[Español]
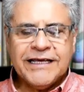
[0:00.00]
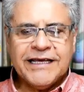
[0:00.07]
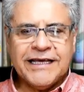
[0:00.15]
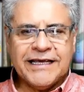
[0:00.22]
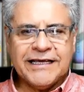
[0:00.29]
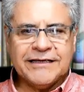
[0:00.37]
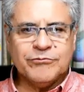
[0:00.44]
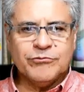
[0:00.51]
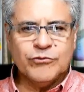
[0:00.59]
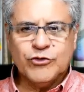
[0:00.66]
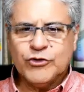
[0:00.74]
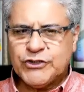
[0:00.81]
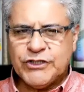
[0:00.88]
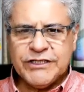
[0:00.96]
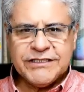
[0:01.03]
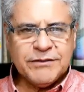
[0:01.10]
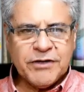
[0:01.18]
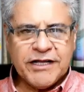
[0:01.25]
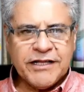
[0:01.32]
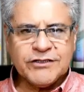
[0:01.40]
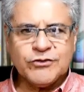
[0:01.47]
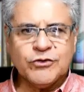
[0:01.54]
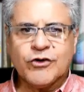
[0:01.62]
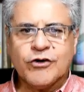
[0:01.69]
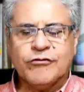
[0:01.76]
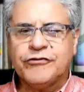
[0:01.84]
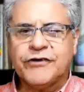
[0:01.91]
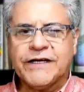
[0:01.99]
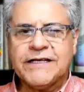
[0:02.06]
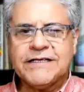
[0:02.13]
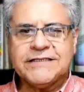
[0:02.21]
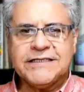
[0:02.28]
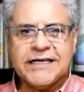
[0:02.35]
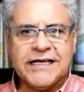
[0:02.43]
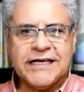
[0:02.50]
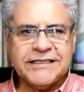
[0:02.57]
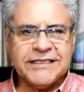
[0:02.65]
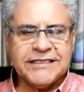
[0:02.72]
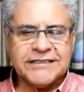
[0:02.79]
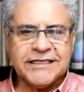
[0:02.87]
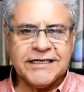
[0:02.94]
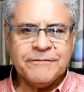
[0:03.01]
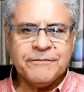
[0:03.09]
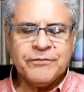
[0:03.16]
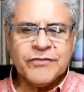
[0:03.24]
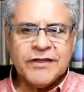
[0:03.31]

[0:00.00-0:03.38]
en muchísimas de sus conferencias, él dice